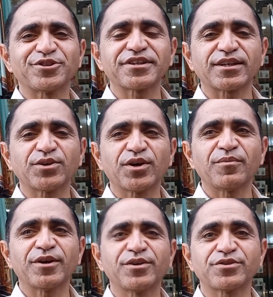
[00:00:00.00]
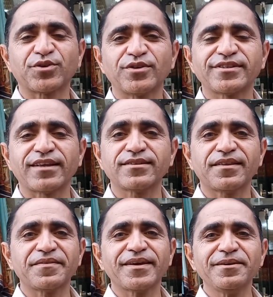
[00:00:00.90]
कोशिश करता हूँ कि हमें डिस्काउंट ज़्यादा से
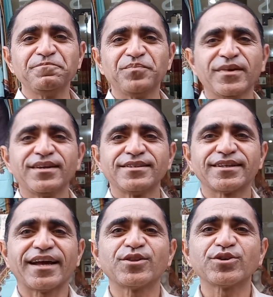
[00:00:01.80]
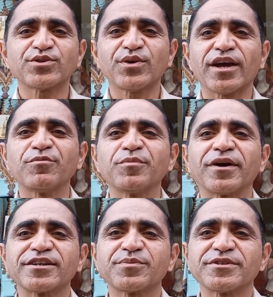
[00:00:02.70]
ज़्यादा दें चलाएँ दोस्तों ए बी
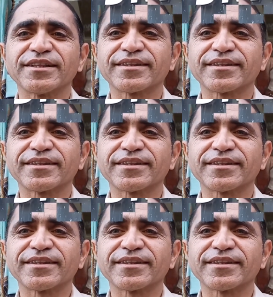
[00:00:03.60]
ब्रांड्स पे